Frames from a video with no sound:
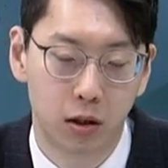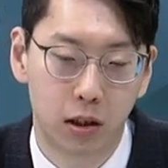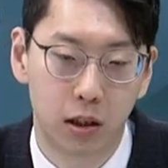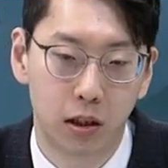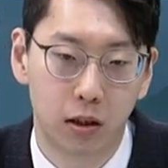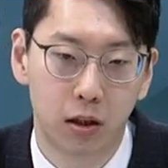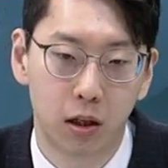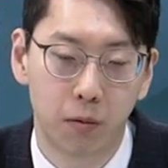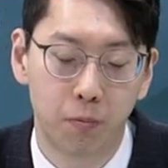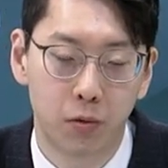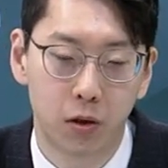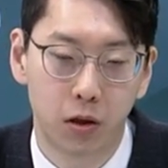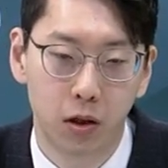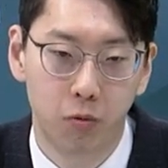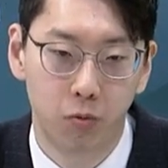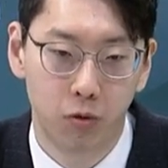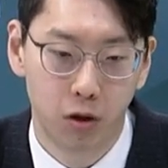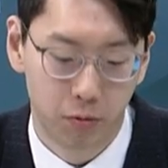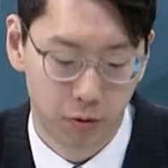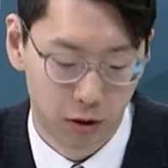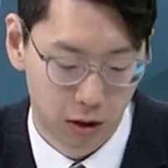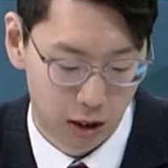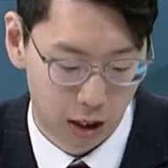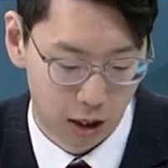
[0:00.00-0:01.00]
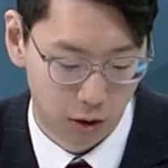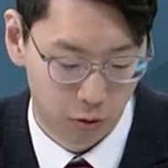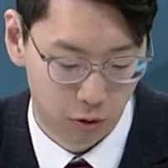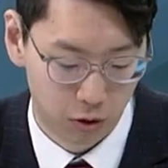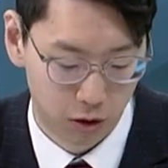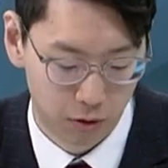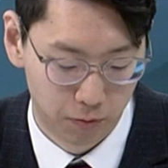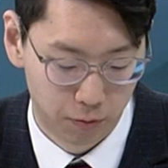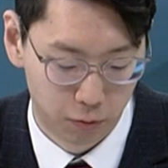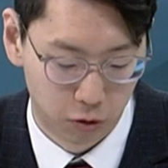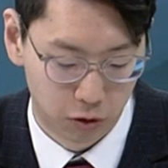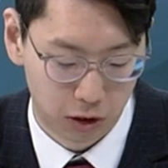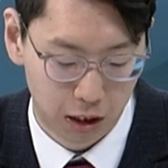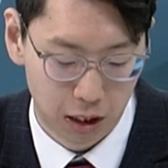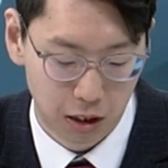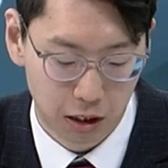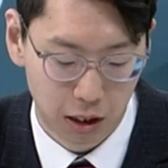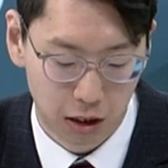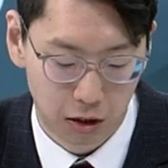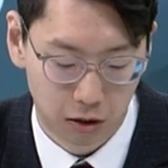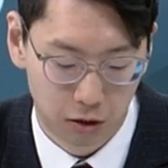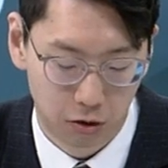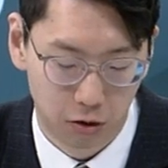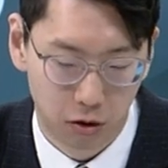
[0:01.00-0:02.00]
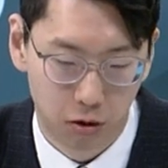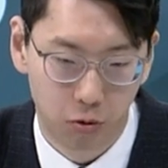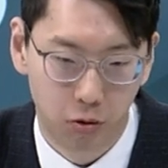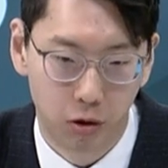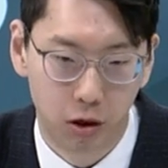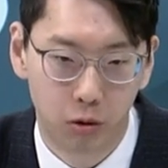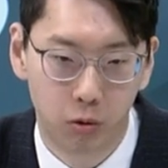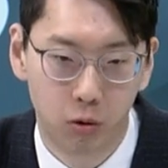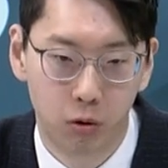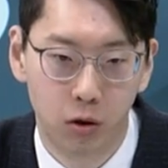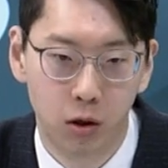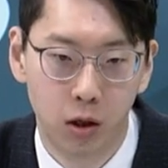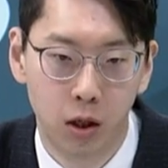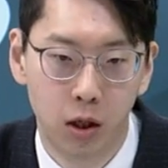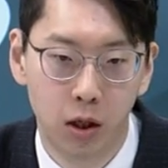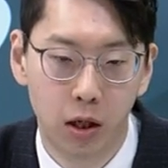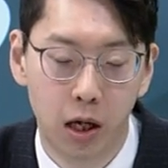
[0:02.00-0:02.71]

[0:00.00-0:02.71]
직접적인 위협을 가하고 있는 북한 같은 경우에도